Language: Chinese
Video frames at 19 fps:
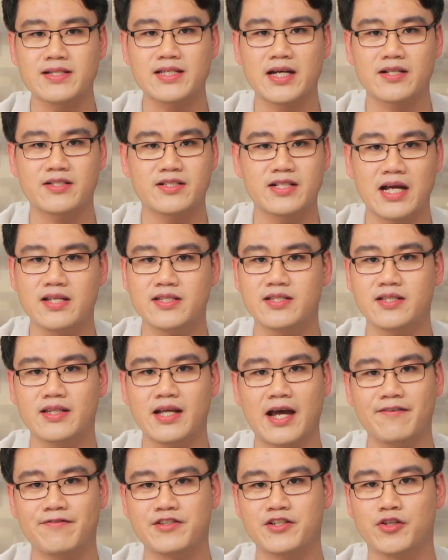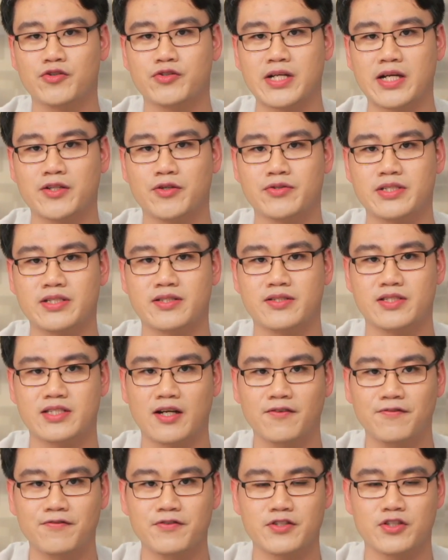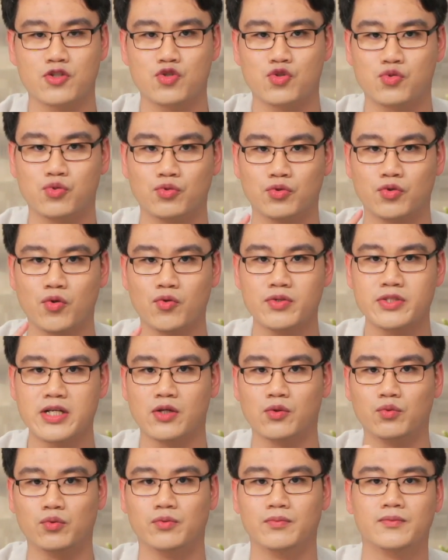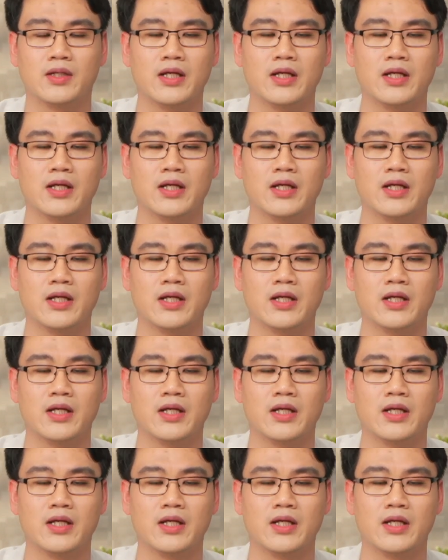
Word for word: 架崭新的 F 十六战斗机将负责主攻任务，